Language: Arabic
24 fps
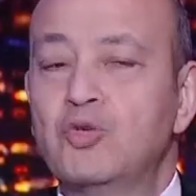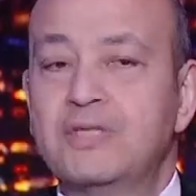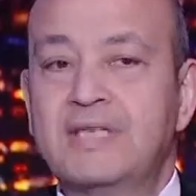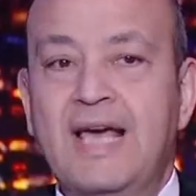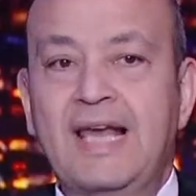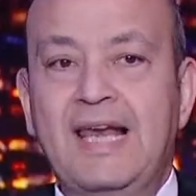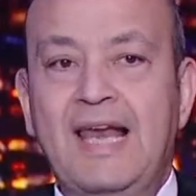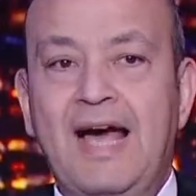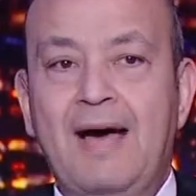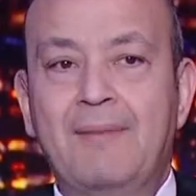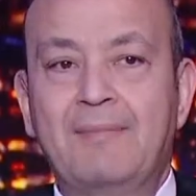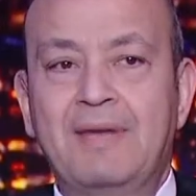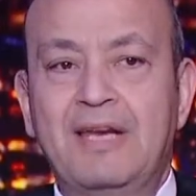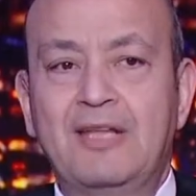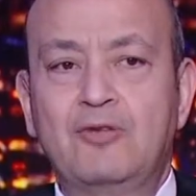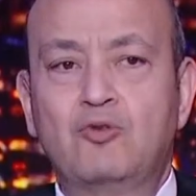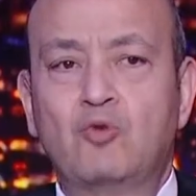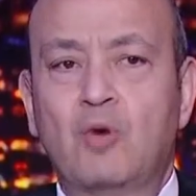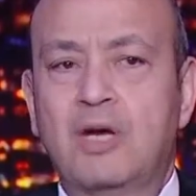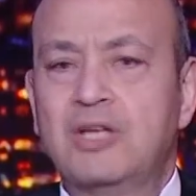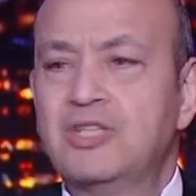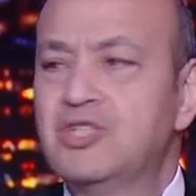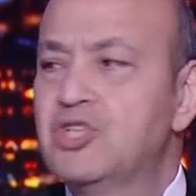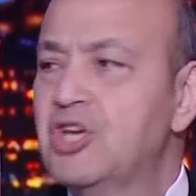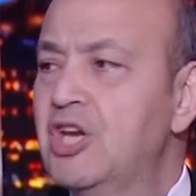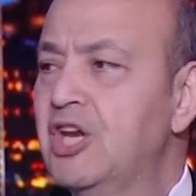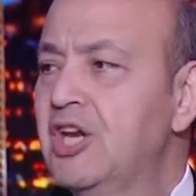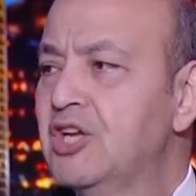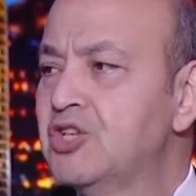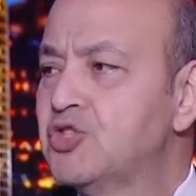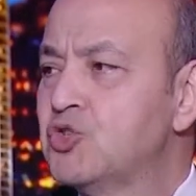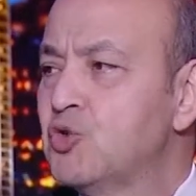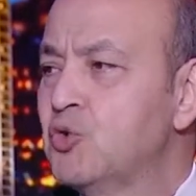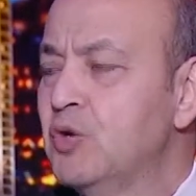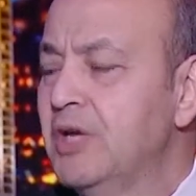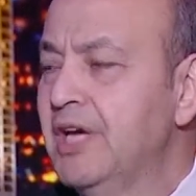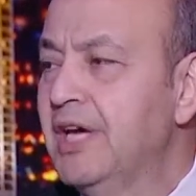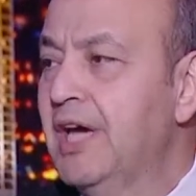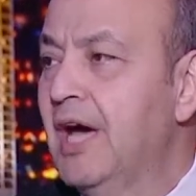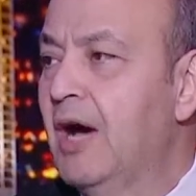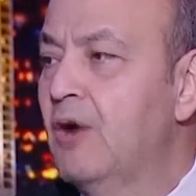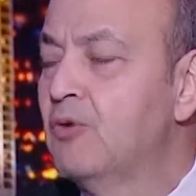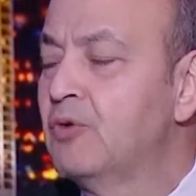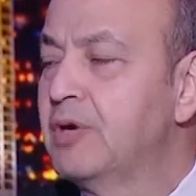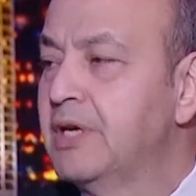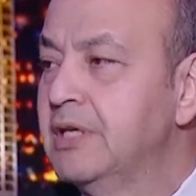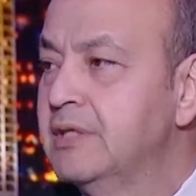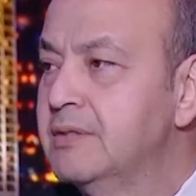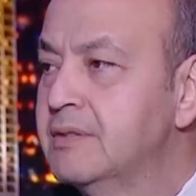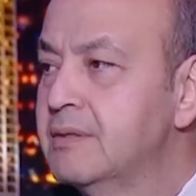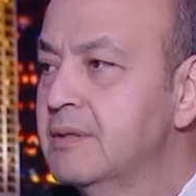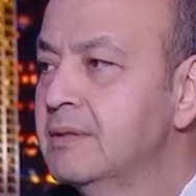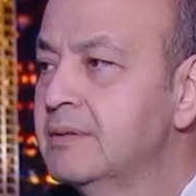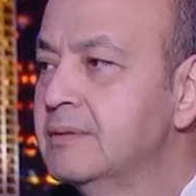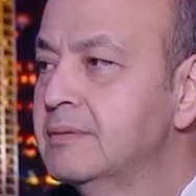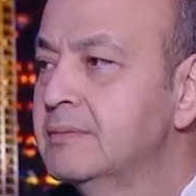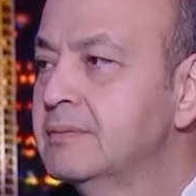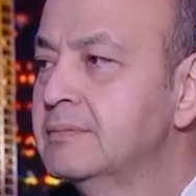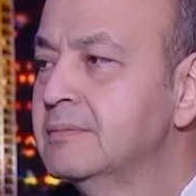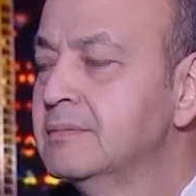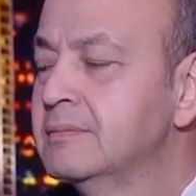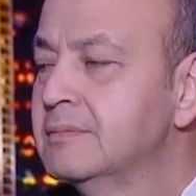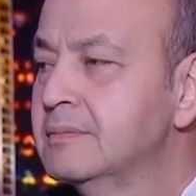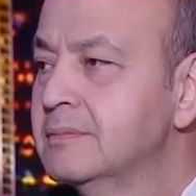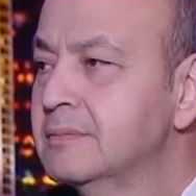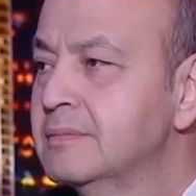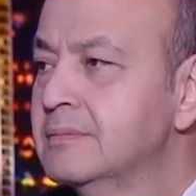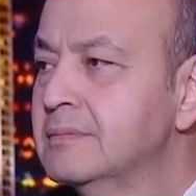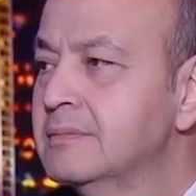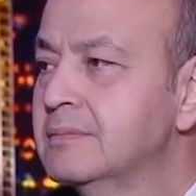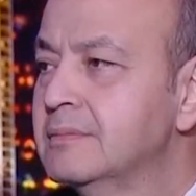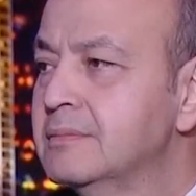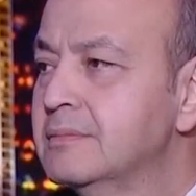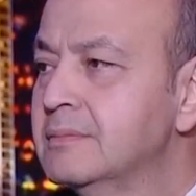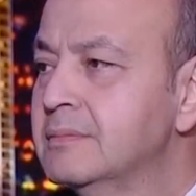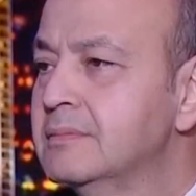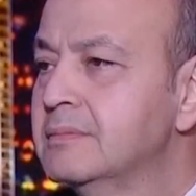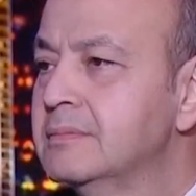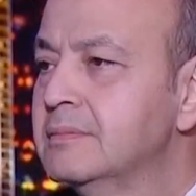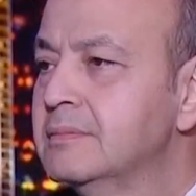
زي اللي عملته انجلينا, جولي او كده يس لو في